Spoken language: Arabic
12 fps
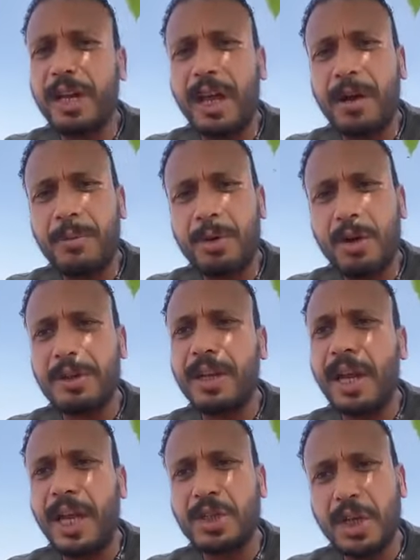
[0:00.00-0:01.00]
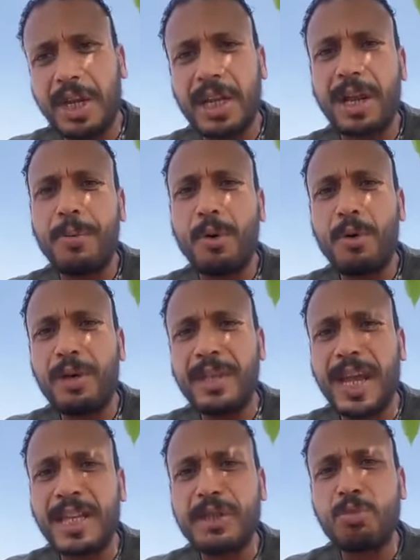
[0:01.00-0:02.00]
الامراض الحشريه لما تكون انت
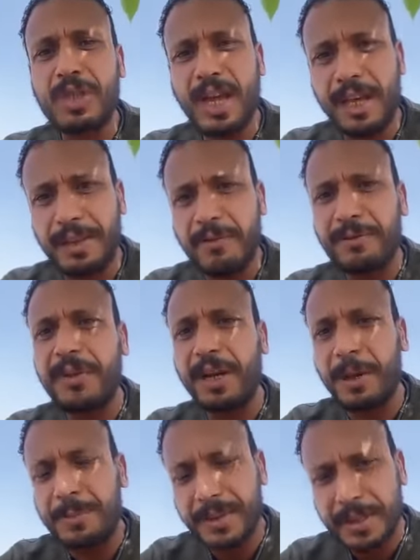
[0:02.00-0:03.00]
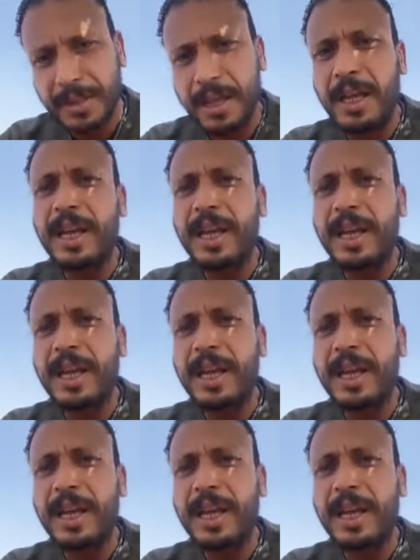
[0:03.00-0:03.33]
عايز مستهدف تريبس